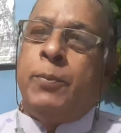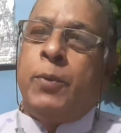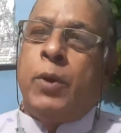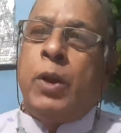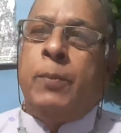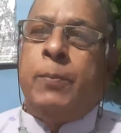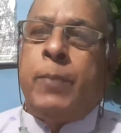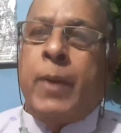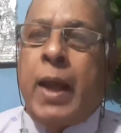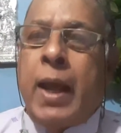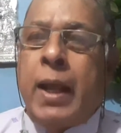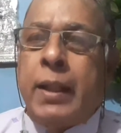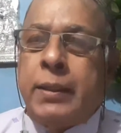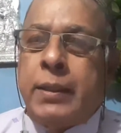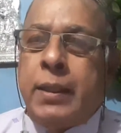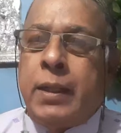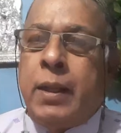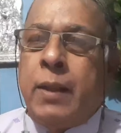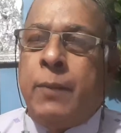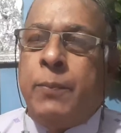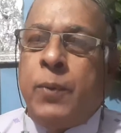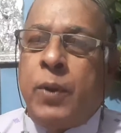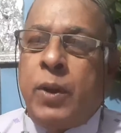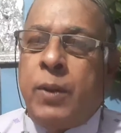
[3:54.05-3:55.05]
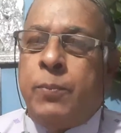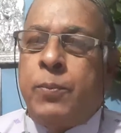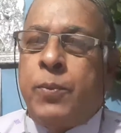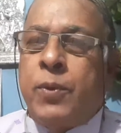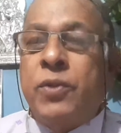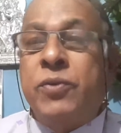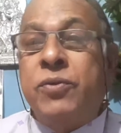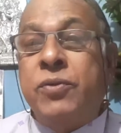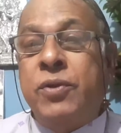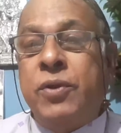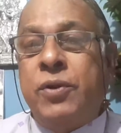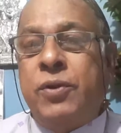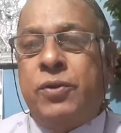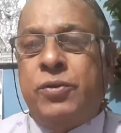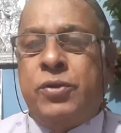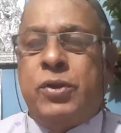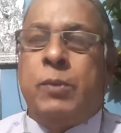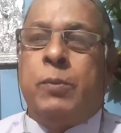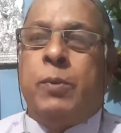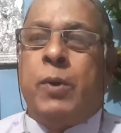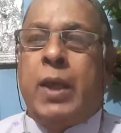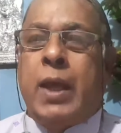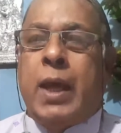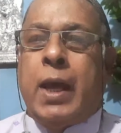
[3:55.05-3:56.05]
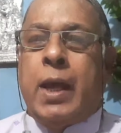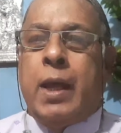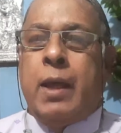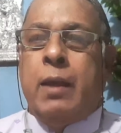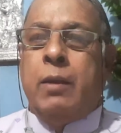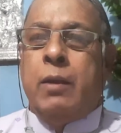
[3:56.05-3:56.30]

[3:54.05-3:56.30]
পরিপাতেনা পরিপ্রশ্ন সেবয়া